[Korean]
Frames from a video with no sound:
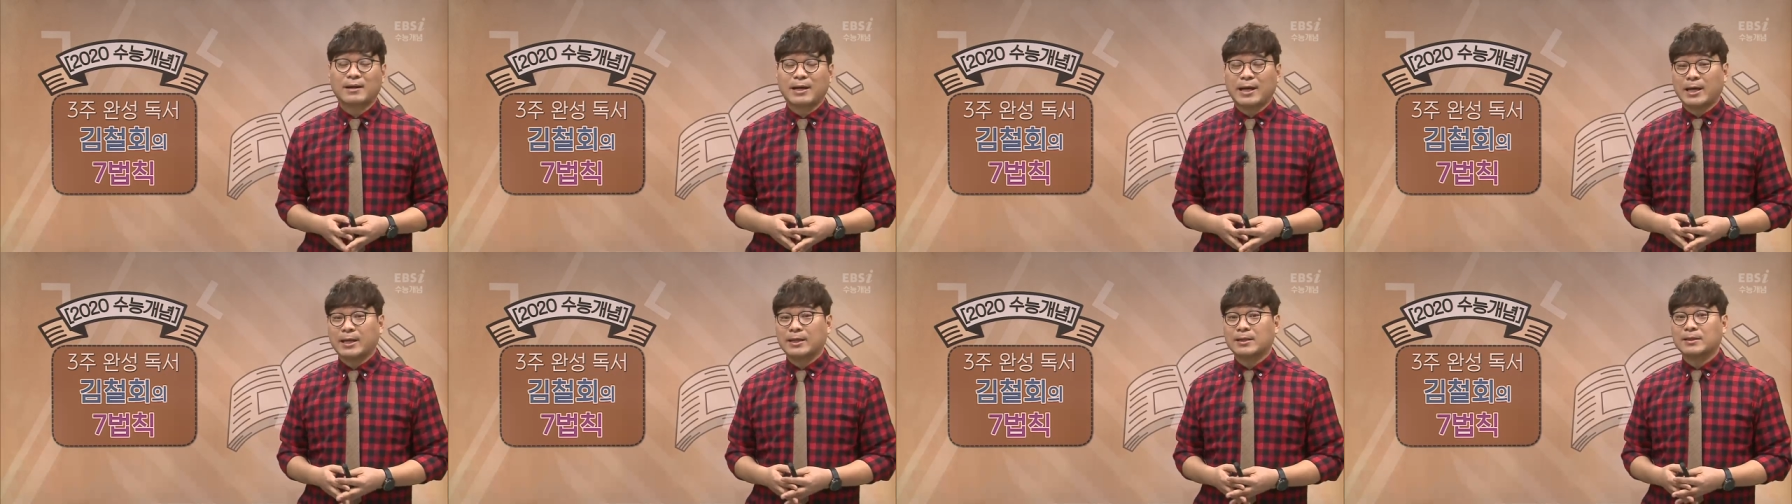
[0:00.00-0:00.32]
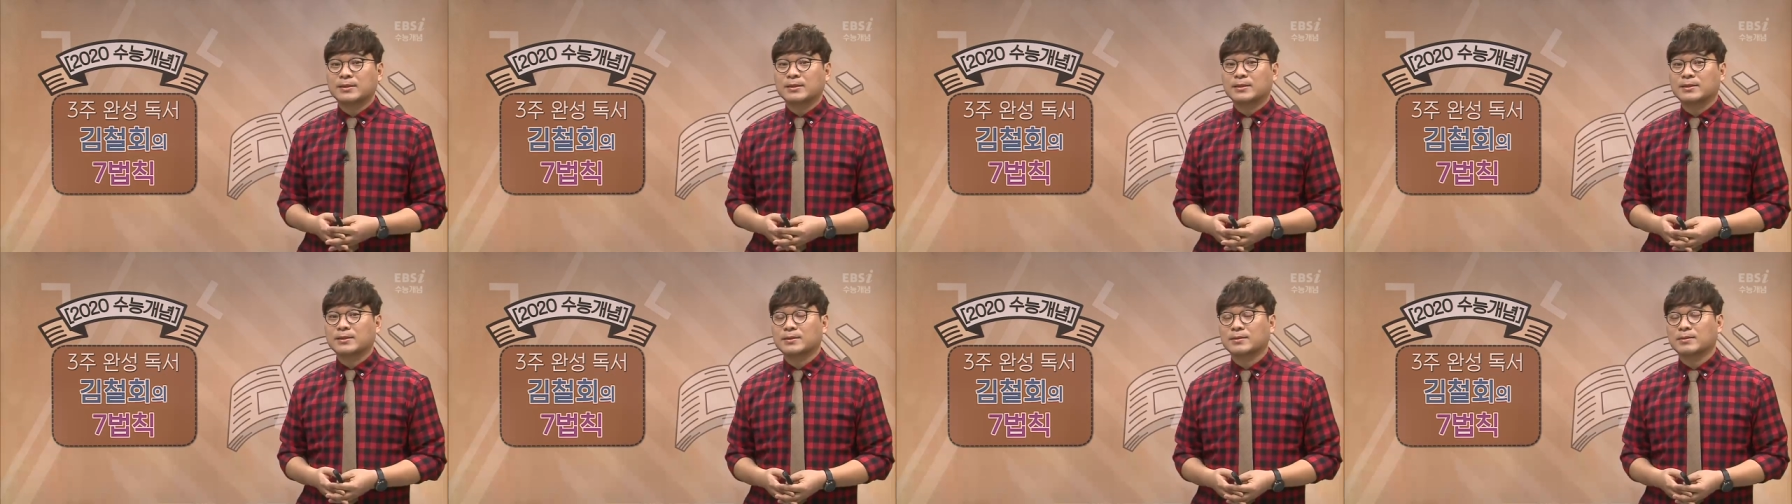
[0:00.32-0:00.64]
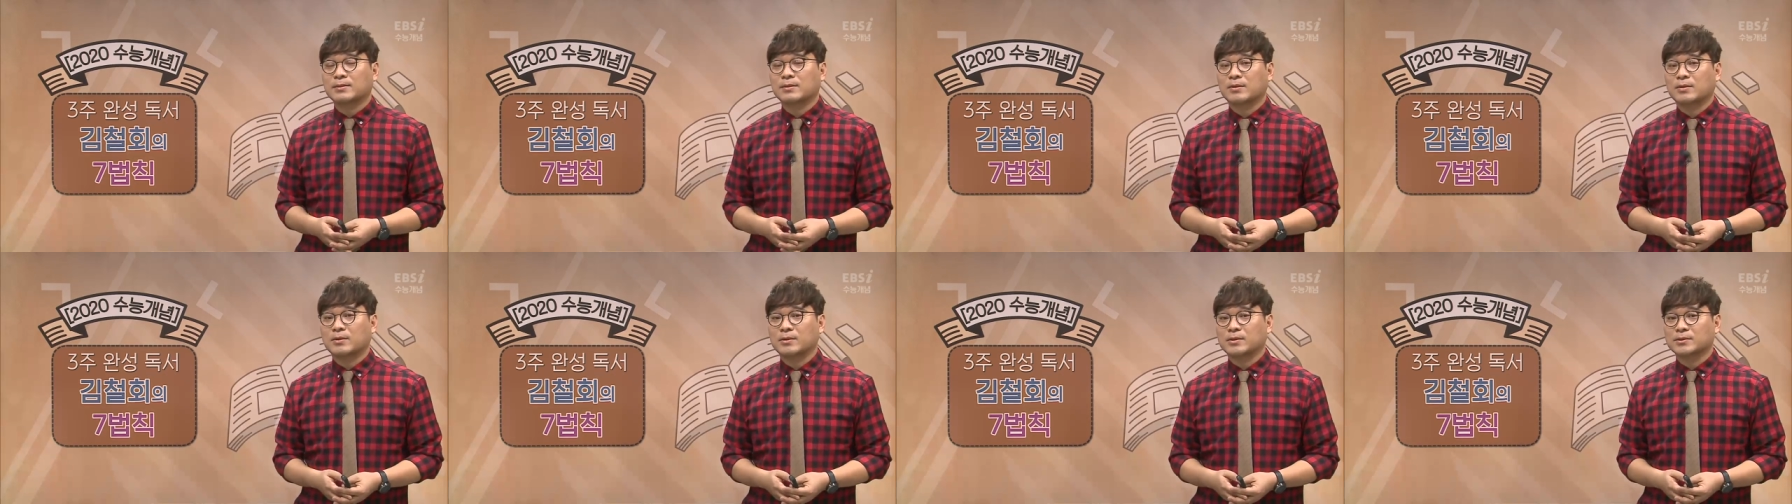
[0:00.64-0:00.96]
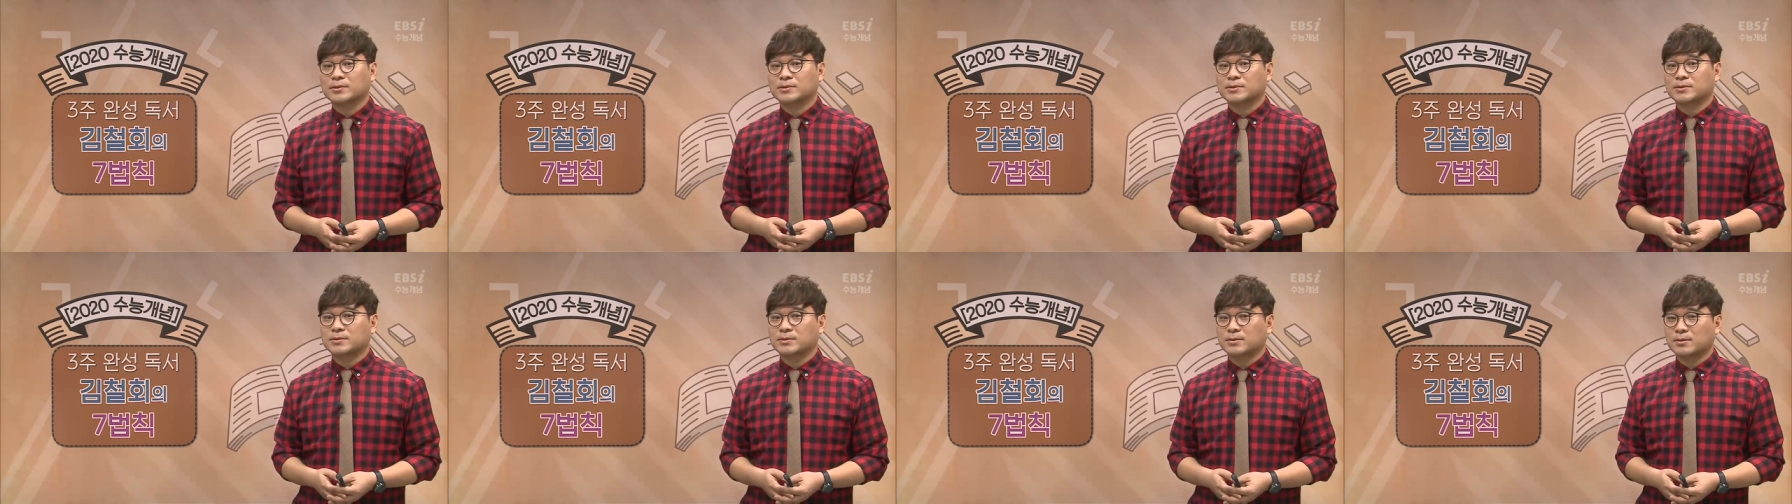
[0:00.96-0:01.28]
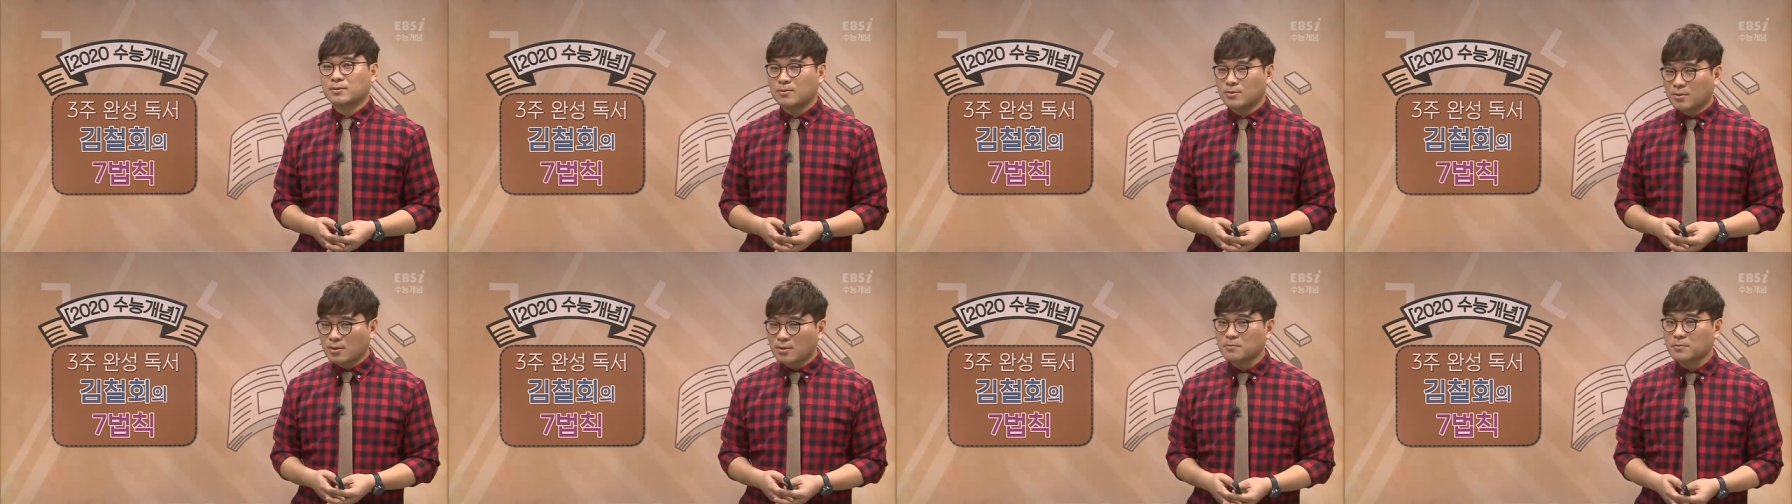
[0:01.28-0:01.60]
애를 어,
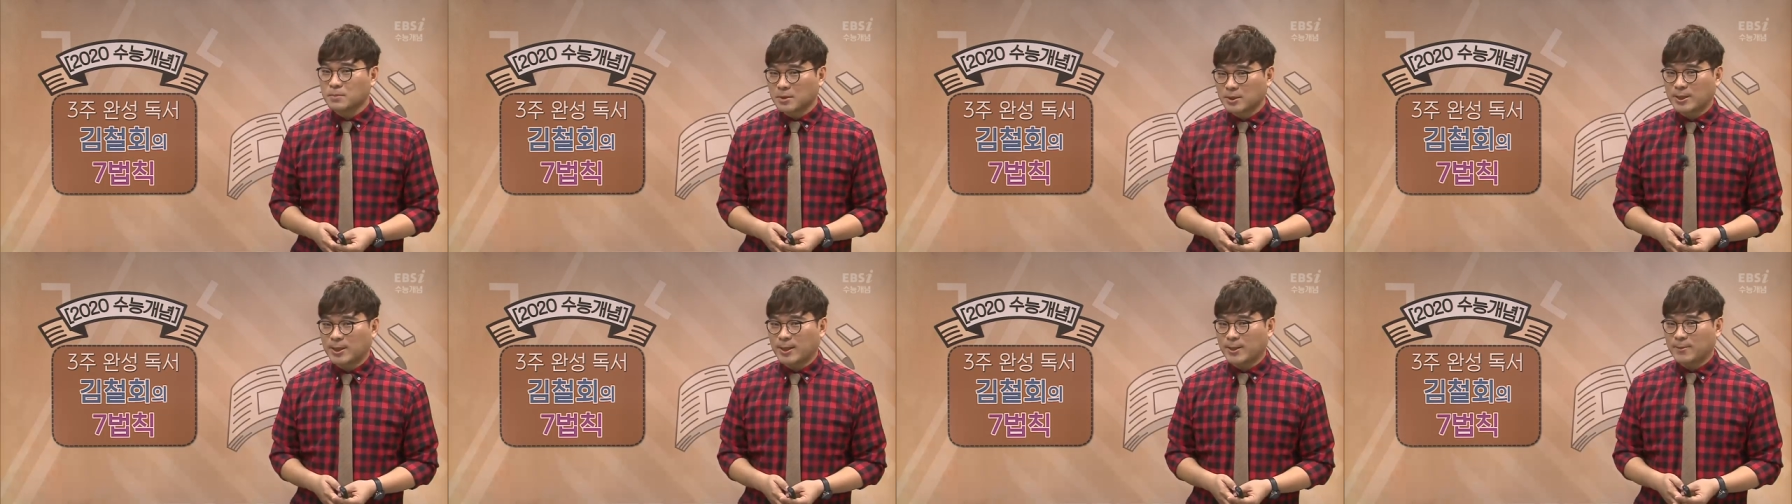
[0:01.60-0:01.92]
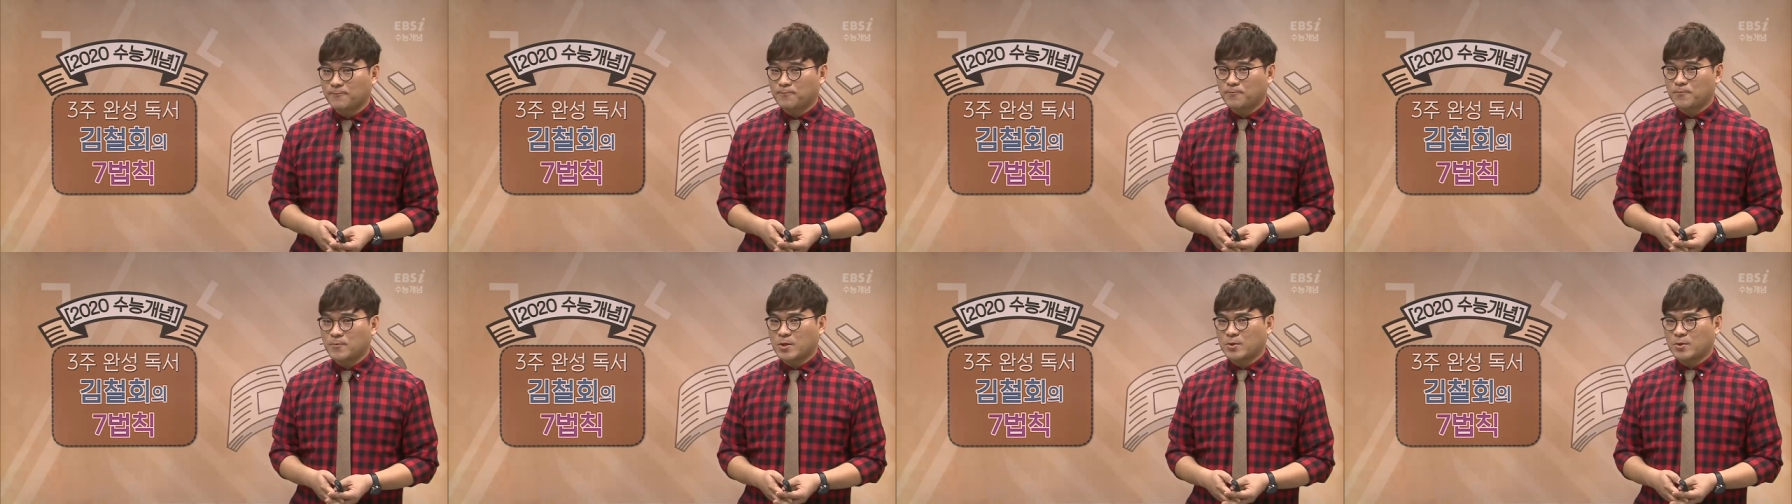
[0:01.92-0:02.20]
쓸 겁니다.